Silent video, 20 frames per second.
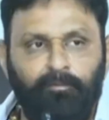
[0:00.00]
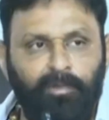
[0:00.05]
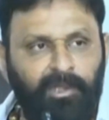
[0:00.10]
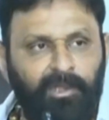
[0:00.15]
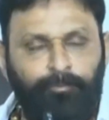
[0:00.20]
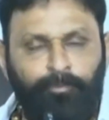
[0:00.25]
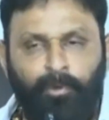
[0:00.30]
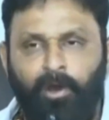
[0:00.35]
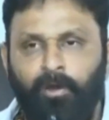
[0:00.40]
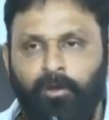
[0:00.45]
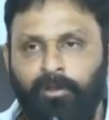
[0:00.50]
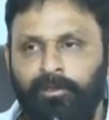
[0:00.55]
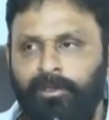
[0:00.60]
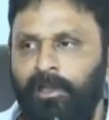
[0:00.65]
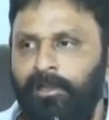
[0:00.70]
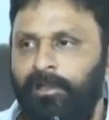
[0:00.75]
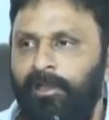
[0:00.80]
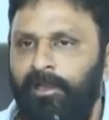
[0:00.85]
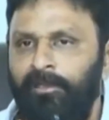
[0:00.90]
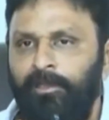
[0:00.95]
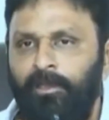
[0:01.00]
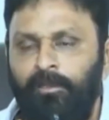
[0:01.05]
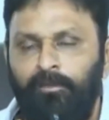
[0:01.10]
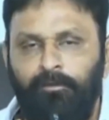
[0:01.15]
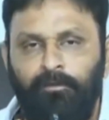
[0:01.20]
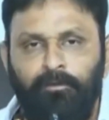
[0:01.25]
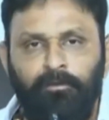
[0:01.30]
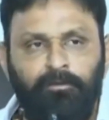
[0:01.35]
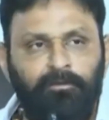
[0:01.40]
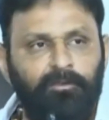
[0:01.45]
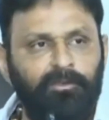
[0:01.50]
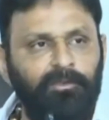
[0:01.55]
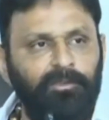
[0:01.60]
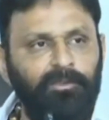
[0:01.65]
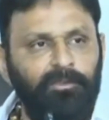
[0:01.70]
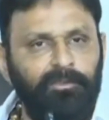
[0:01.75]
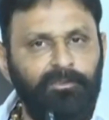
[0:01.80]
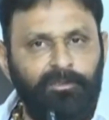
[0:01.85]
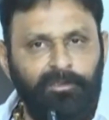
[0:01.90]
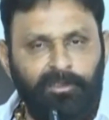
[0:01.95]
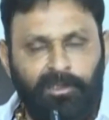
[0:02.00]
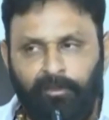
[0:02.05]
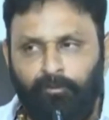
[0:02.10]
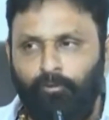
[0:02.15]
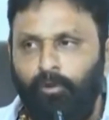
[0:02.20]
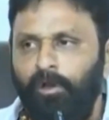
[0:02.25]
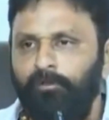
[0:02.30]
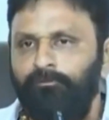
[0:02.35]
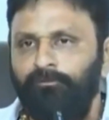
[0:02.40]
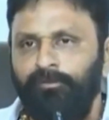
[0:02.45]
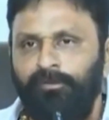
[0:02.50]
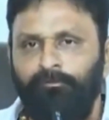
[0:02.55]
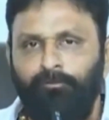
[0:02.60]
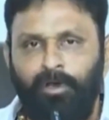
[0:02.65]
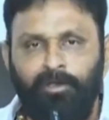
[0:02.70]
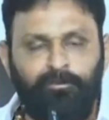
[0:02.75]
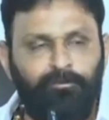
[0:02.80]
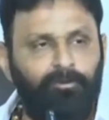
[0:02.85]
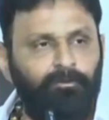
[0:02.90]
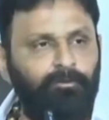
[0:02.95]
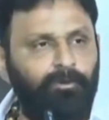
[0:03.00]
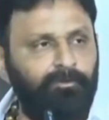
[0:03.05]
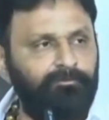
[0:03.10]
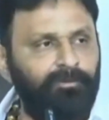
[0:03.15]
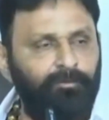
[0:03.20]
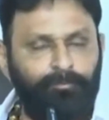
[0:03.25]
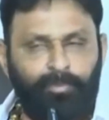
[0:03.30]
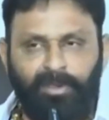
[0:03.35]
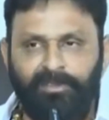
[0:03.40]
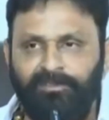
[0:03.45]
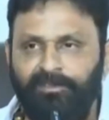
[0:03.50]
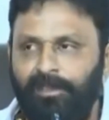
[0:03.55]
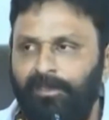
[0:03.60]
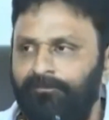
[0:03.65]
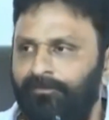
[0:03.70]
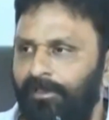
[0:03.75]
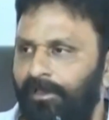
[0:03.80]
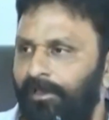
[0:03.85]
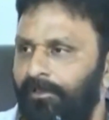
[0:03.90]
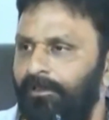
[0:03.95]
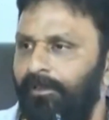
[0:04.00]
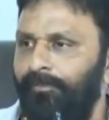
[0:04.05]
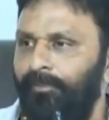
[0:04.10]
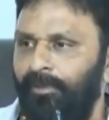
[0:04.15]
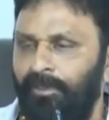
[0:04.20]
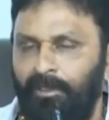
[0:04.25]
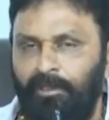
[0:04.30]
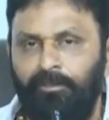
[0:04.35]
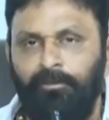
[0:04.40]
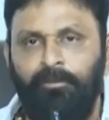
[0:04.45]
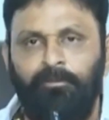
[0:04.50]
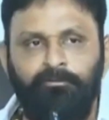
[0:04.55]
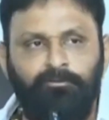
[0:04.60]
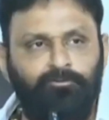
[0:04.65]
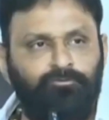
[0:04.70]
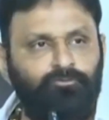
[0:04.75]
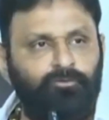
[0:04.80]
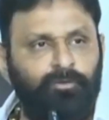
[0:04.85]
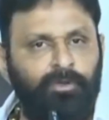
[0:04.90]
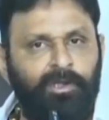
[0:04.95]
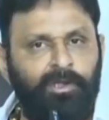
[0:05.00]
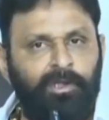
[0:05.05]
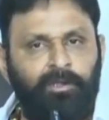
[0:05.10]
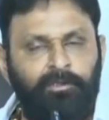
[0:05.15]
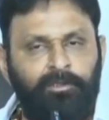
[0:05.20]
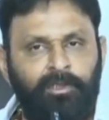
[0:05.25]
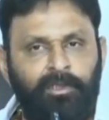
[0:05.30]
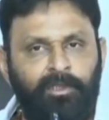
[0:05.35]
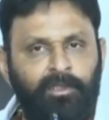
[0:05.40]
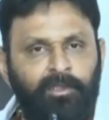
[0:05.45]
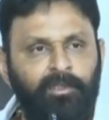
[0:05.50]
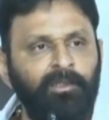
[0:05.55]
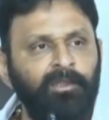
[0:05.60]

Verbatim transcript: మరి పవన్ కళ్యాణ్ గారు వీళ్ళ కోసం ఈ వర్గం కోసం పనిచేస్తానని చెప్పి నిర్ణయం తీసుకున్నారంటే